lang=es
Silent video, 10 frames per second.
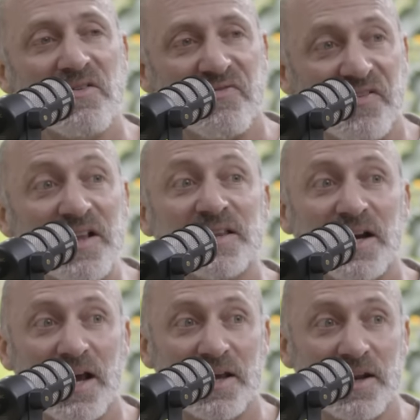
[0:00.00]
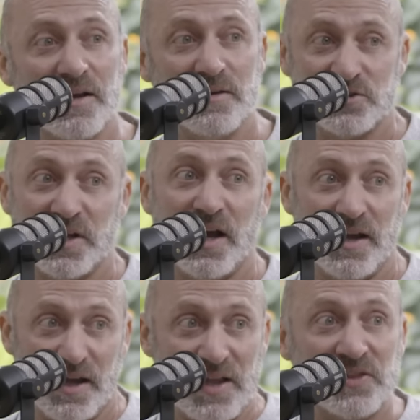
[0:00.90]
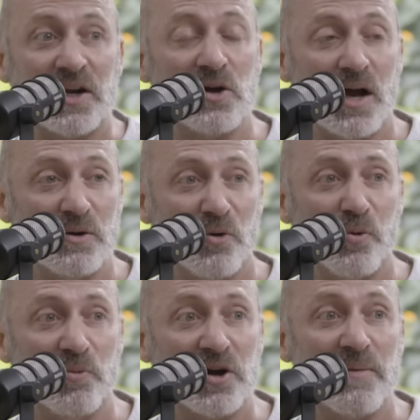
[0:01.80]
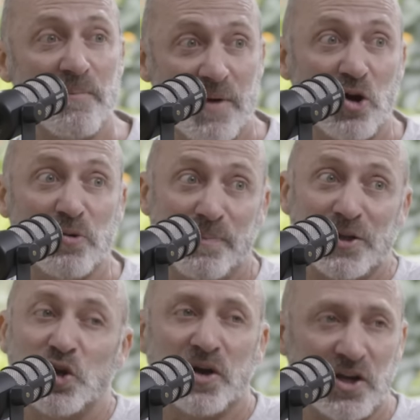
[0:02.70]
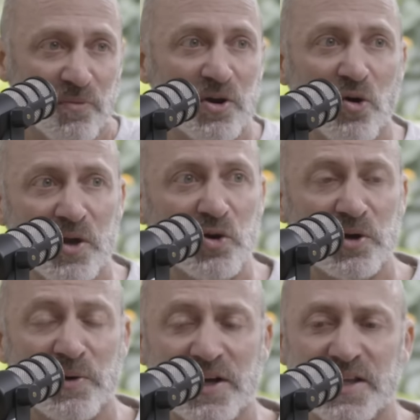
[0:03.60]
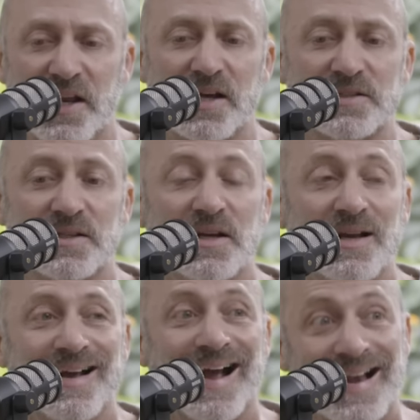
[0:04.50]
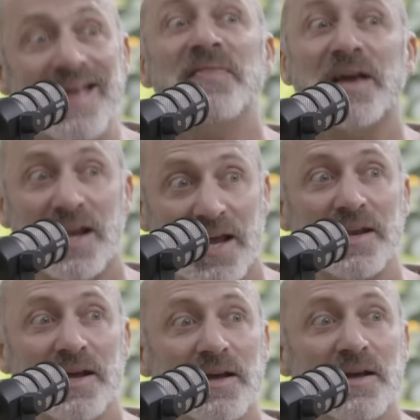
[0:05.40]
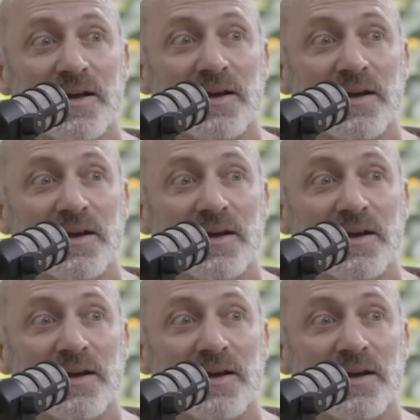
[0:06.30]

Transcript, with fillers: filtra el aire, o sea, entra a los pulmones menos patógenos, menos virus, menos bacterias, calienta el aire,